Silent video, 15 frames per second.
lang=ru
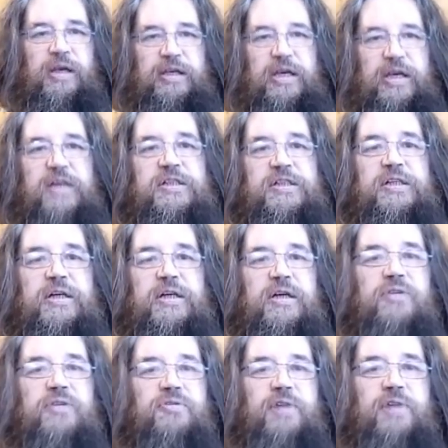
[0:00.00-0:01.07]
Я же
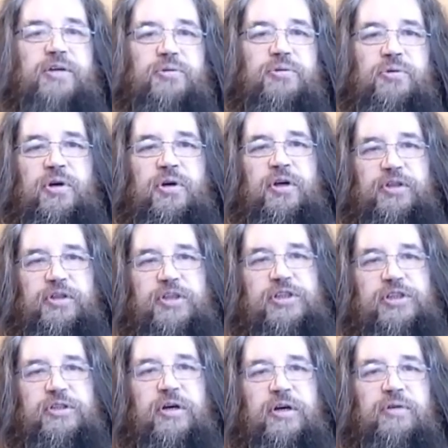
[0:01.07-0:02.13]
эту войну
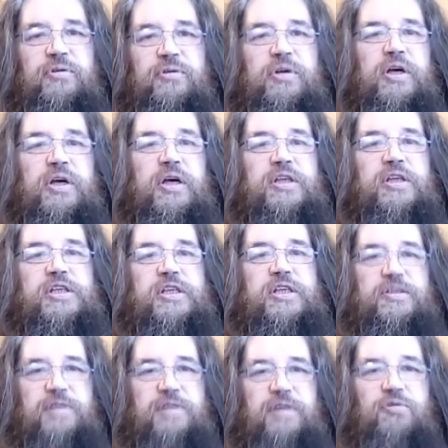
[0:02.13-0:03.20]
начинаю со
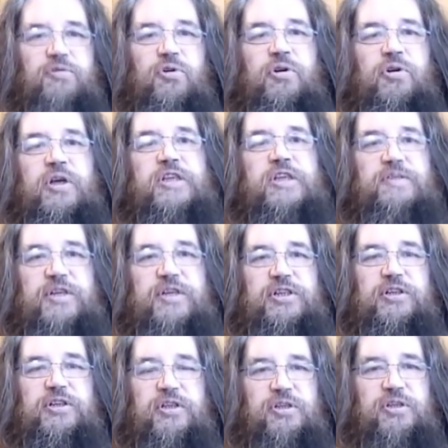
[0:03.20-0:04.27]
своего
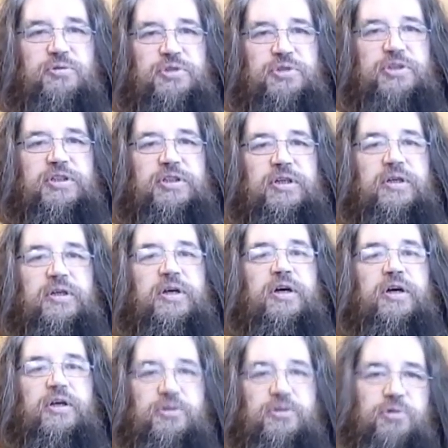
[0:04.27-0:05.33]
священнослужителя,
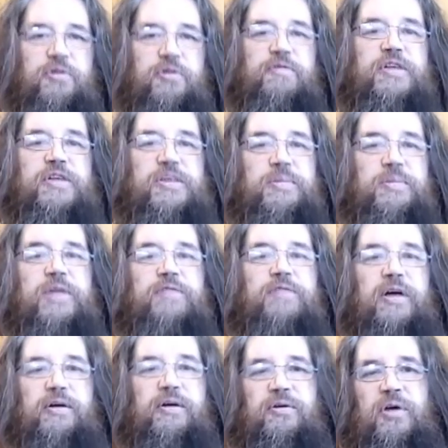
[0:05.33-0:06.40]
которое
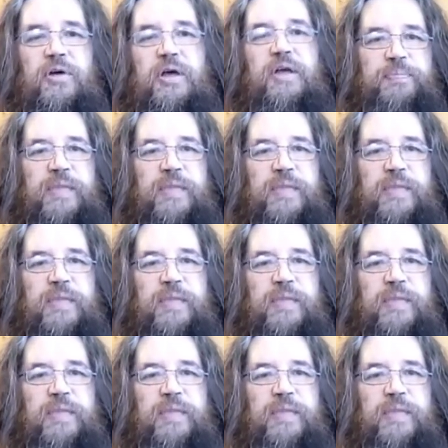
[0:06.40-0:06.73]
возобновляю.